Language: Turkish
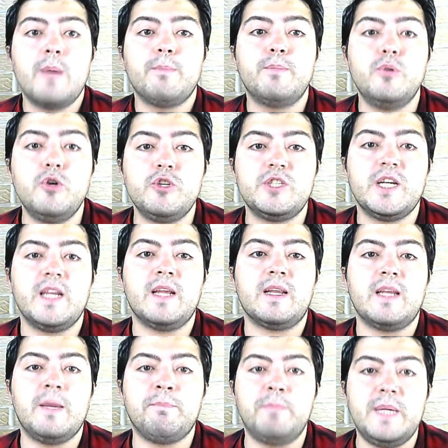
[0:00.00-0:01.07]
Bu
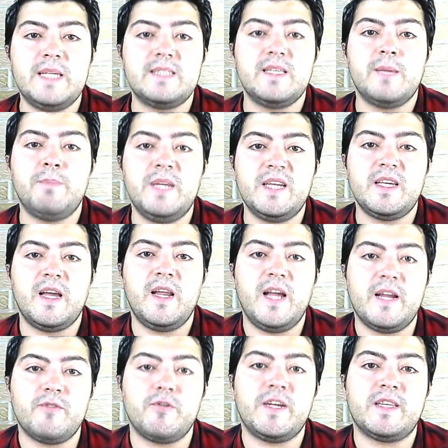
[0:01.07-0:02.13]
içerikle biz de bir
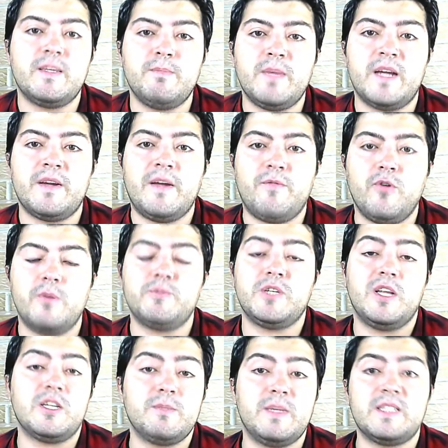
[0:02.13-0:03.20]
yerel yönetimler reform
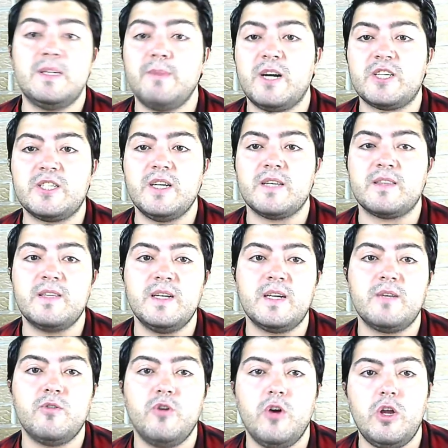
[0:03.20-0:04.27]
çalışması başlattık.
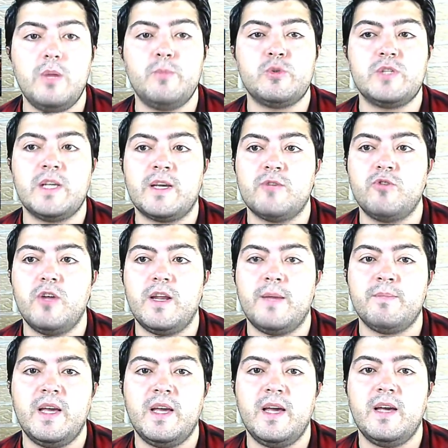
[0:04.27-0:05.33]
Önümüzdeki
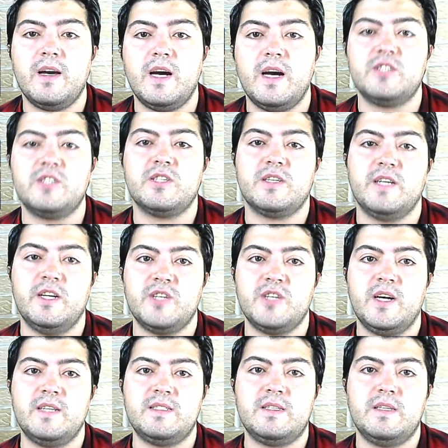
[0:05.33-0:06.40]
dönemde
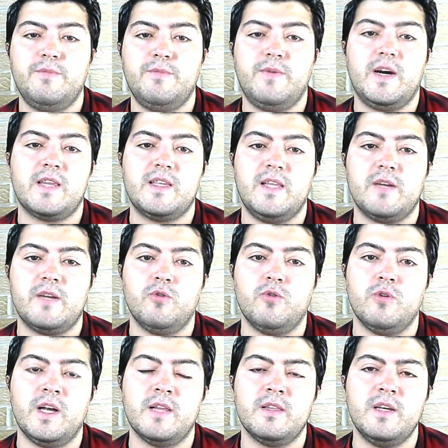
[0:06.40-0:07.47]
açıklayacağız ifadelerini
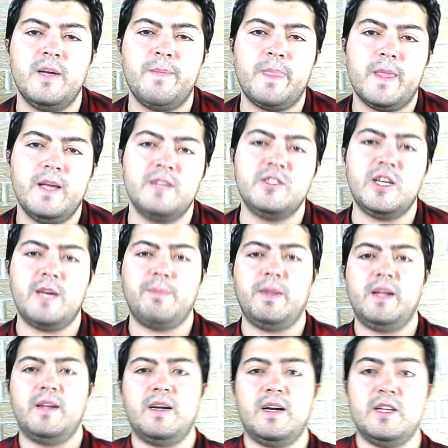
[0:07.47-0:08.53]
kullandı. E,
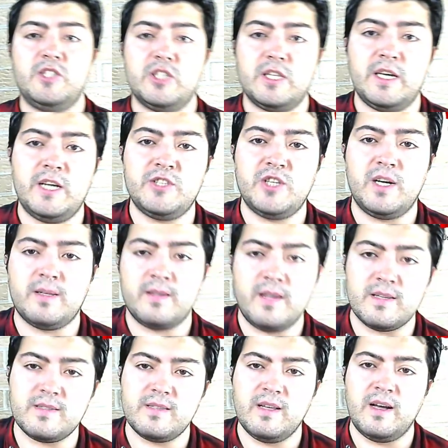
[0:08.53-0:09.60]
CHP'nin açıklayacağı
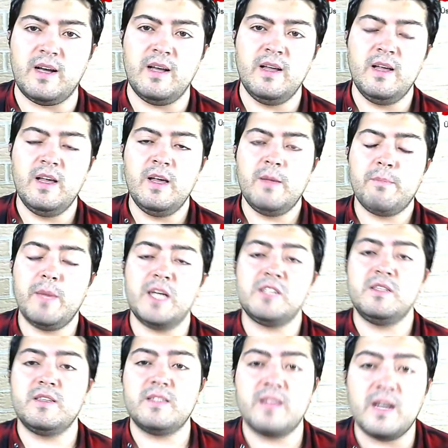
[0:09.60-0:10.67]
taslağa
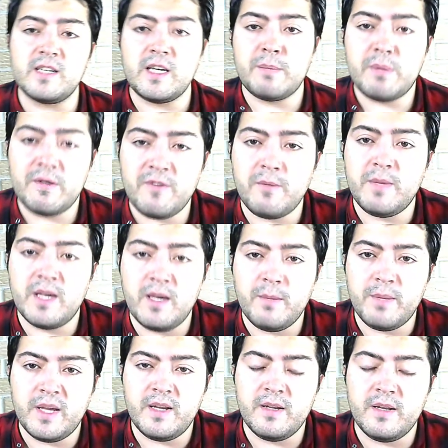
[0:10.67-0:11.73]
mecliste AKP ve
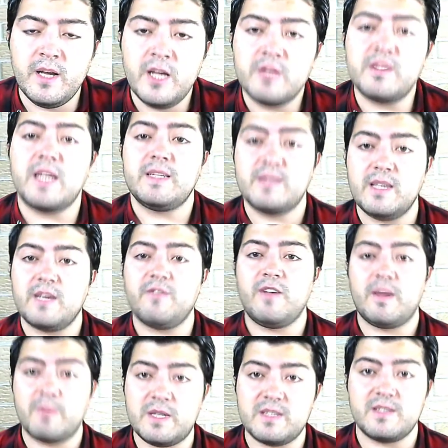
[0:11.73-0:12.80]
MHP'nin destek
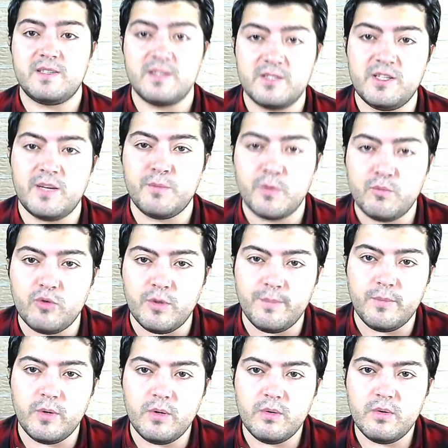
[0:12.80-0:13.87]
vermesi sizce mümkün mü?